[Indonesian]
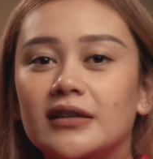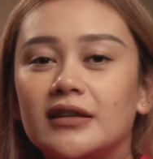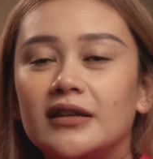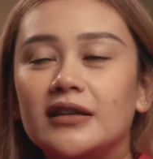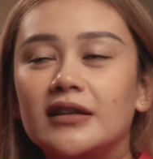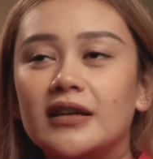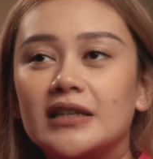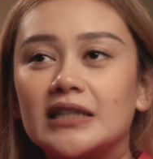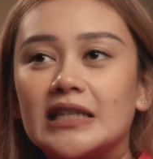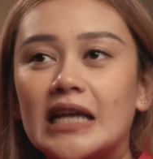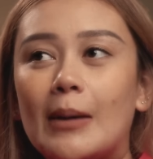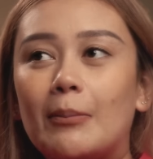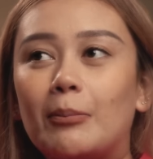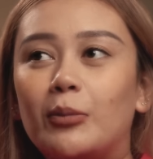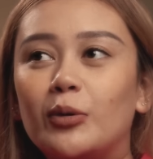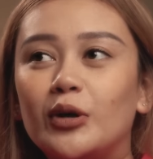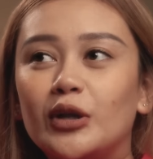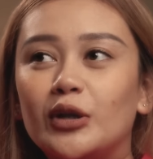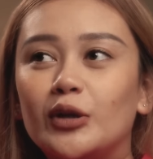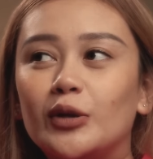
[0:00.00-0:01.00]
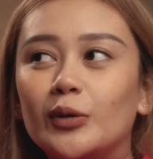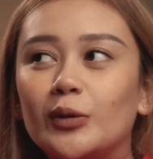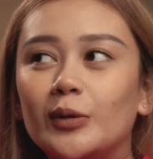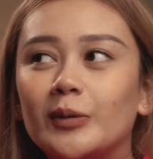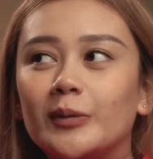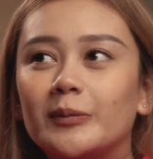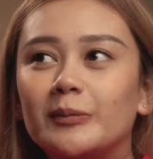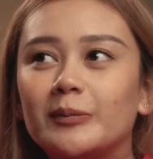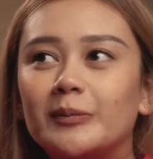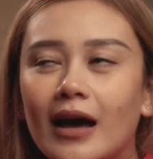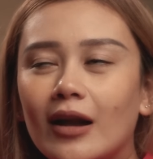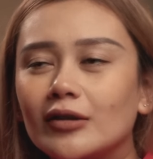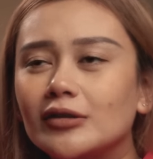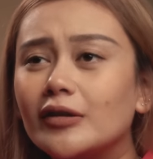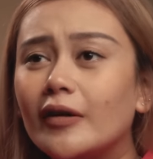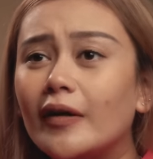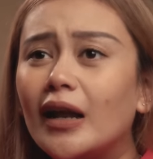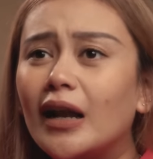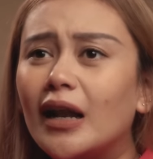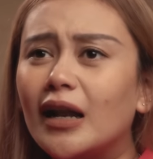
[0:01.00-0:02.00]
Jadi sabun itu kalau
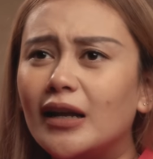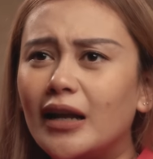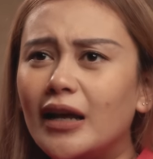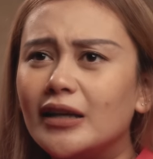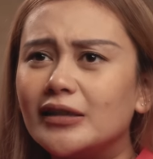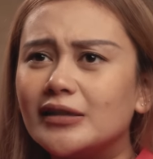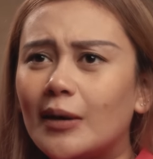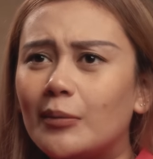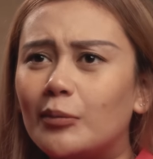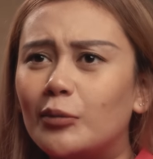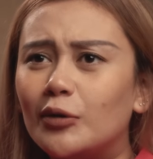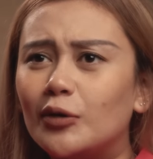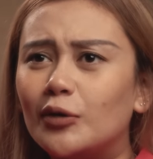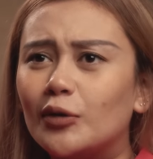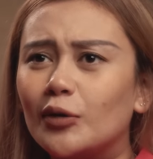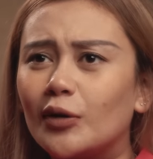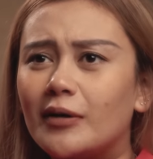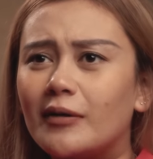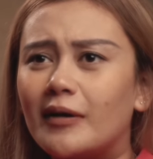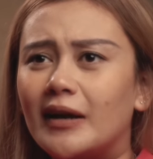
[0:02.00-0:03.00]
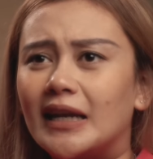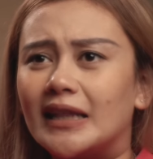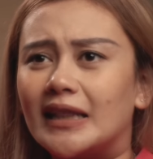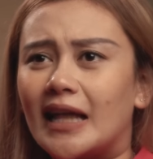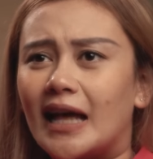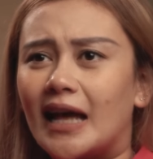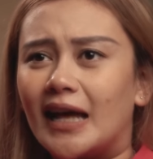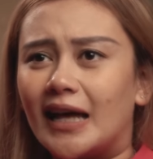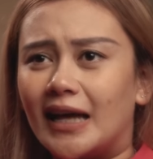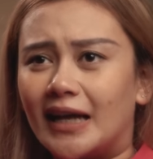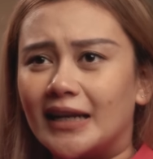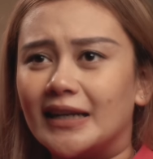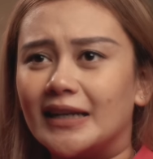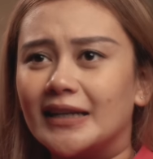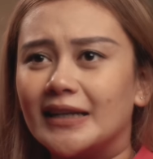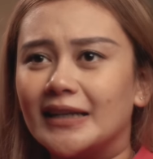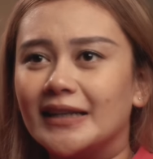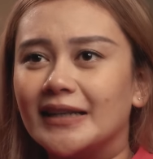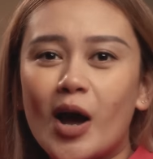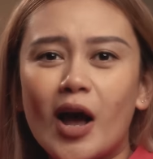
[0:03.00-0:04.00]
saya kan ada ya sabun untuk kewanitaan.
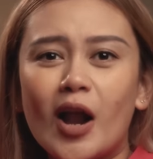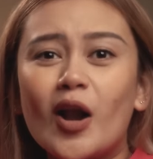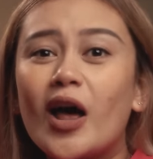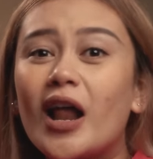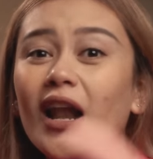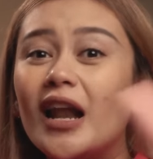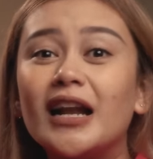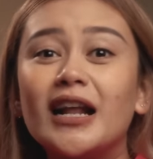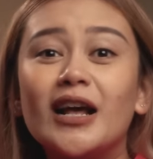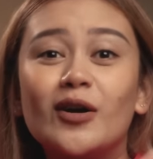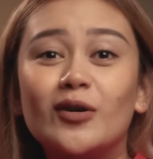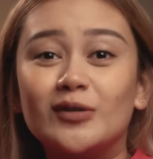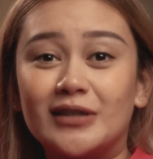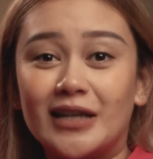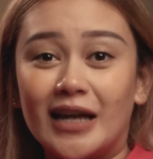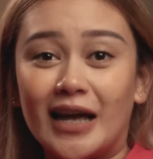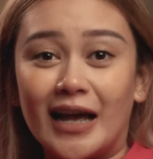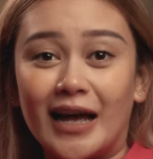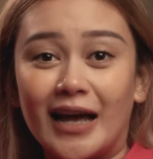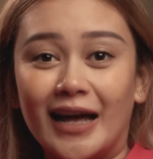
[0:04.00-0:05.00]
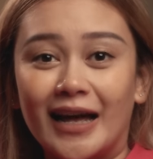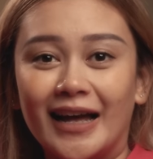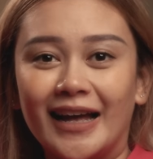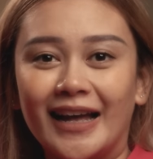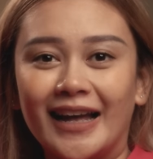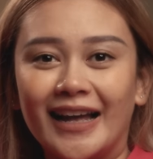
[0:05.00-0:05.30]
Kalau kalian nggak usah,